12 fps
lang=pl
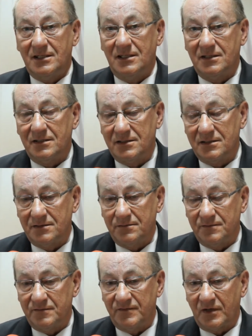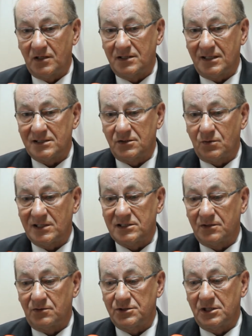y, wyglądała
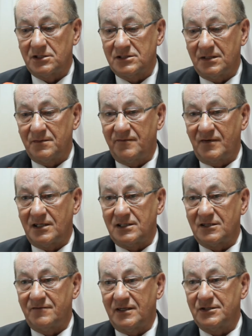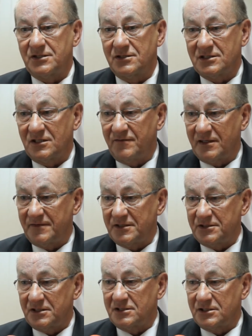sytuacja Grudziądza w latach
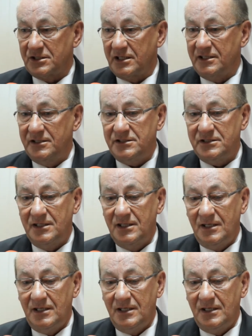2002-2006,